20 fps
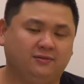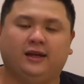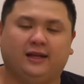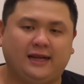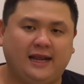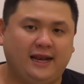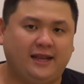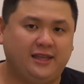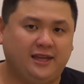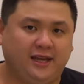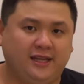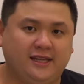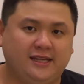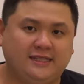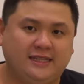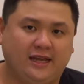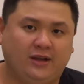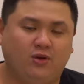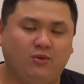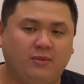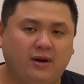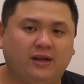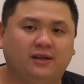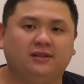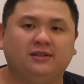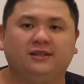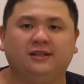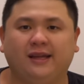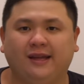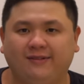đây là những cái chia sẻ của mình
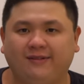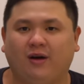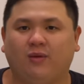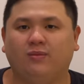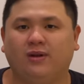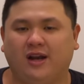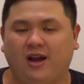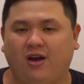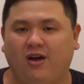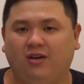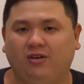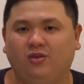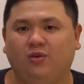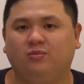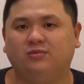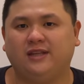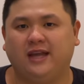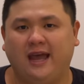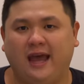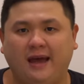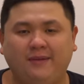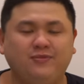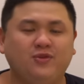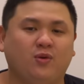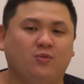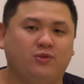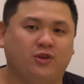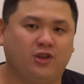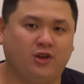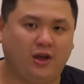hy vọng là nó cũng sẽ áp
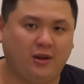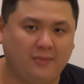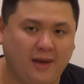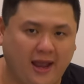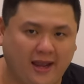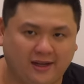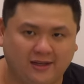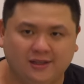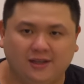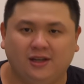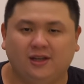dụng được cho các bạn